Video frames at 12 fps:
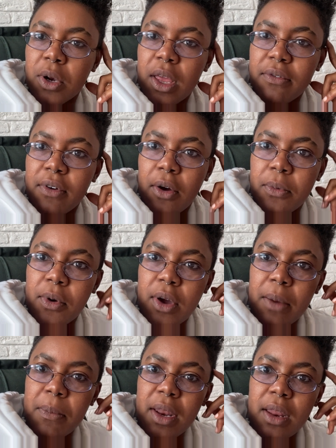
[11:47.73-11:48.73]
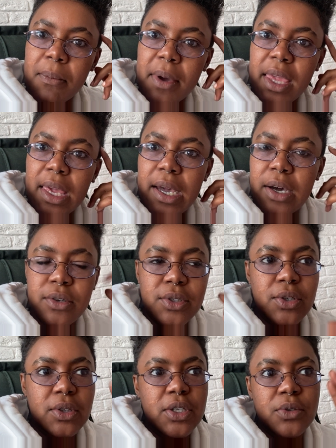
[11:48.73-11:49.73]
lavar o meu cabelo amanhã ou
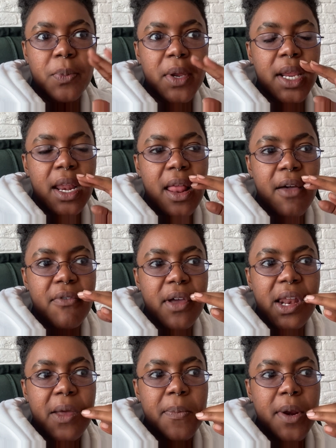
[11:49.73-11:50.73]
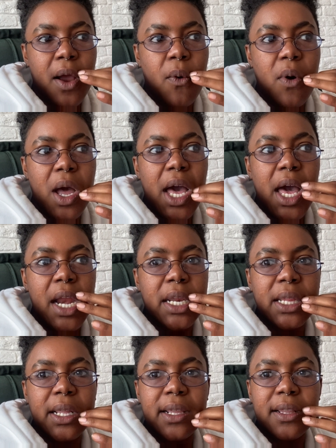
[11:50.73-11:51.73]
se eu deixo pra lavar lá pra
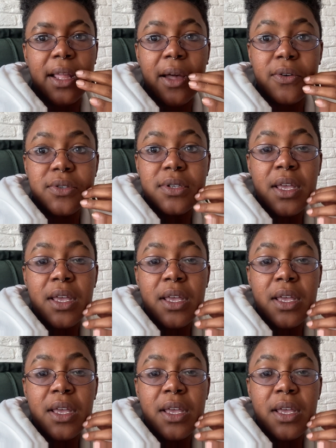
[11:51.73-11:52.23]
quarta e tal.